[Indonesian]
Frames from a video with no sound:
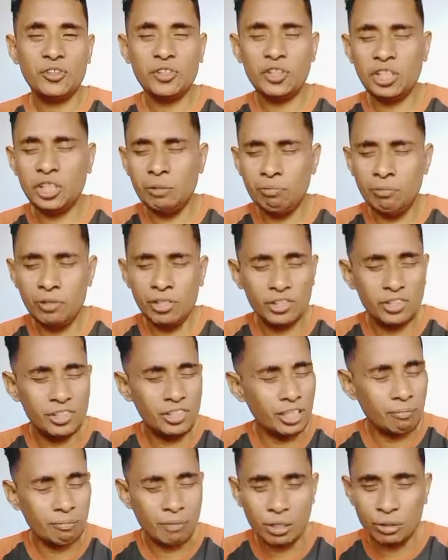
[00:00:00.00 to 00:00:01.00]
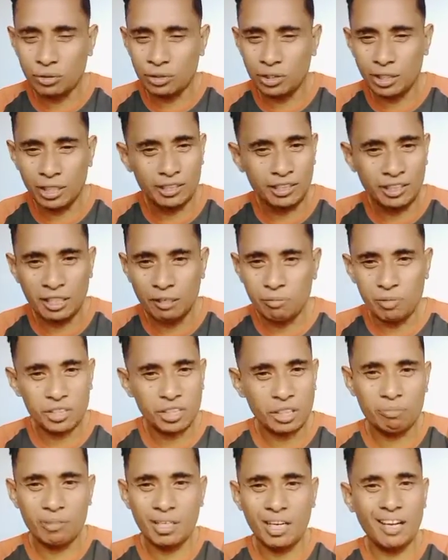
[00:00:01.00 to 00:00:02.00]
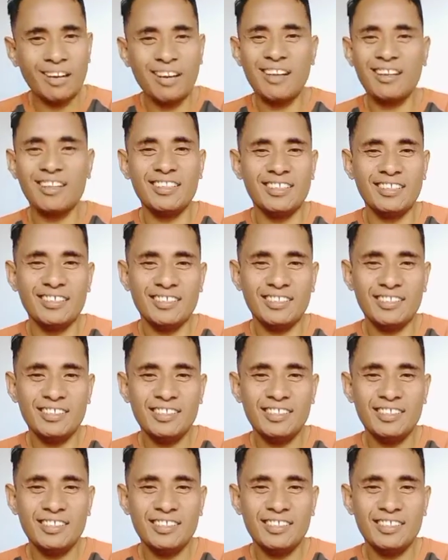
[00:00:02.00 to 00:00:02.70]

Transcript: Iblis dan manusia tidak bisa menghalangi